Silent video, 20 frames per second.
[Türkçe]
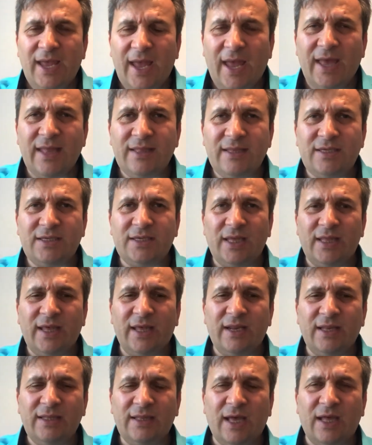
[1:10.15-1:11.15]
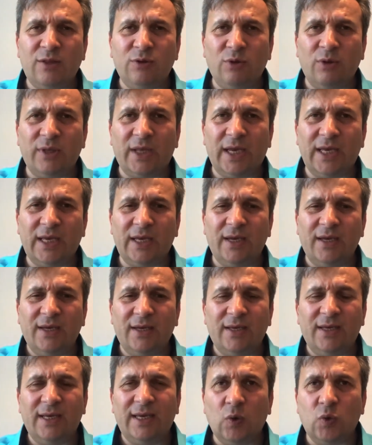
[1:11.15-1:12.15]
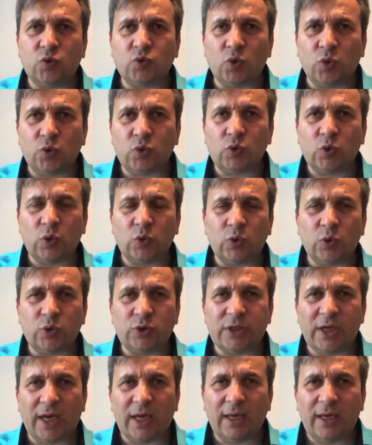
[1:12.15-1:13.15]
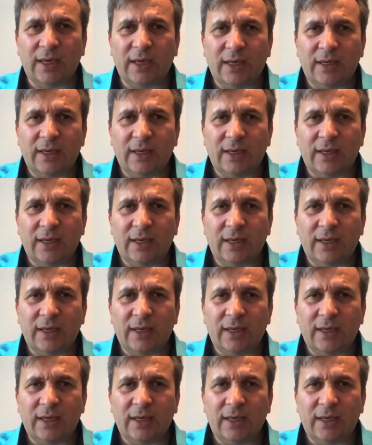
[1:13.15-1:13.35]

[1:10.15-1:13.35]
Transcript: endişelerinden dolayı soru sordukça